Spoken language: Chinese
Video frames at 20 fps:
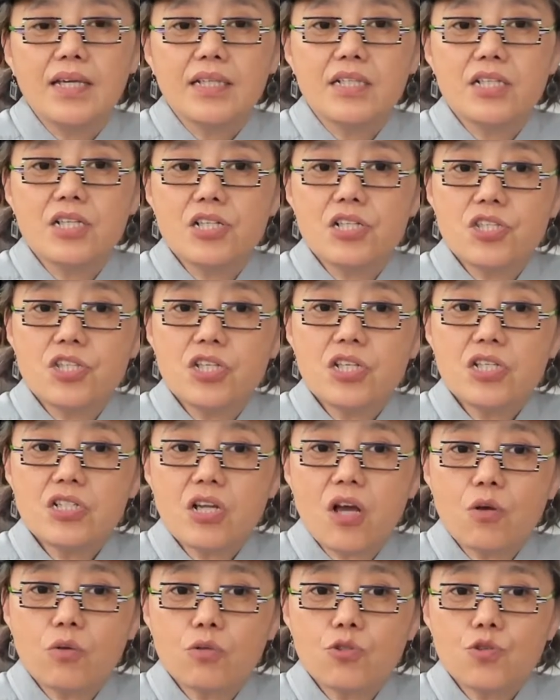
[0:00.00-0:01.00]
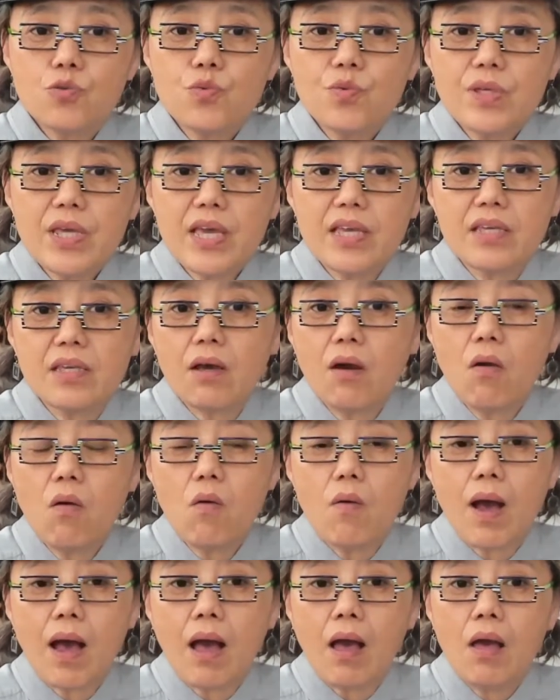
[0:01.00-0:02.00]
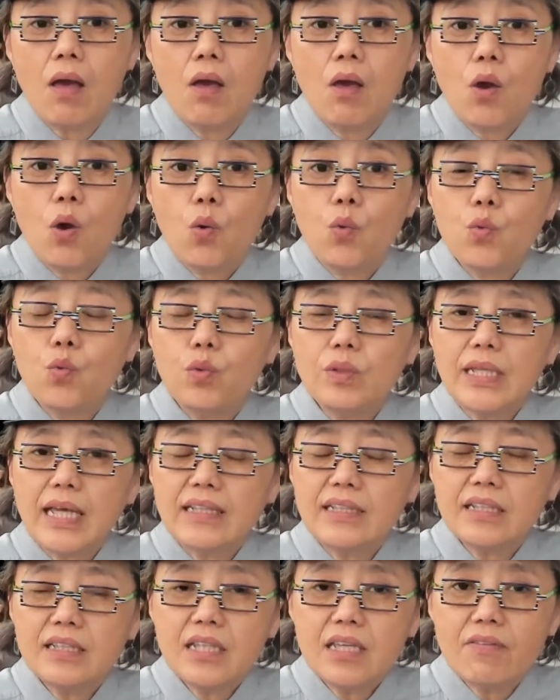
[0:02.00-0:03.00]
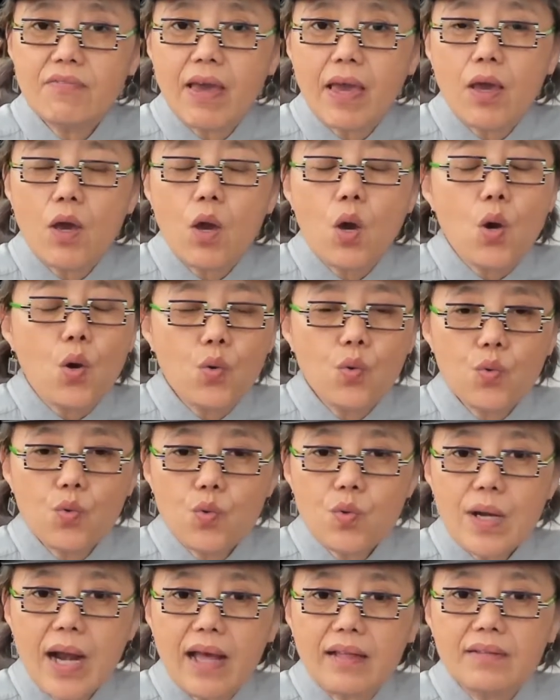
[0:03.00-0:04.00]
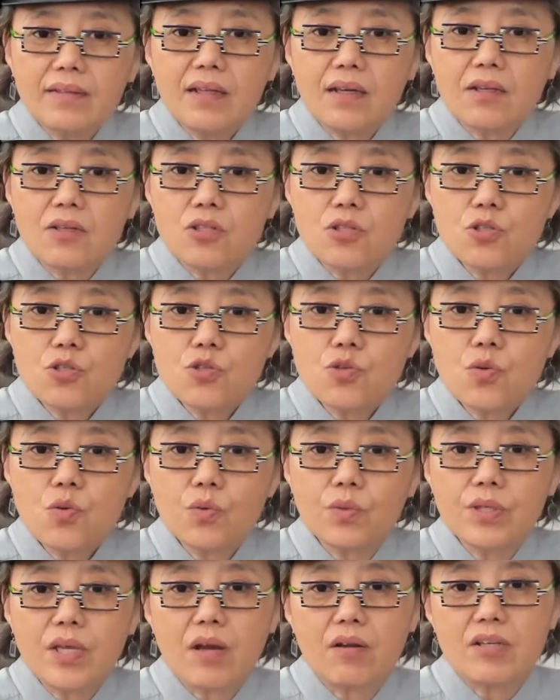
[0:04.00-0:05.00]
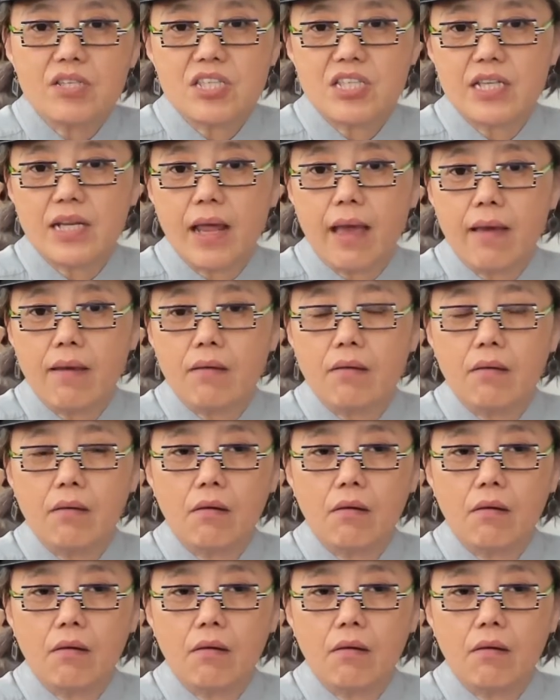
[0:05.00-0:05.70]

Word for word: 可是清朝中叶以后啊，湖南的地位忽然的重要了起来，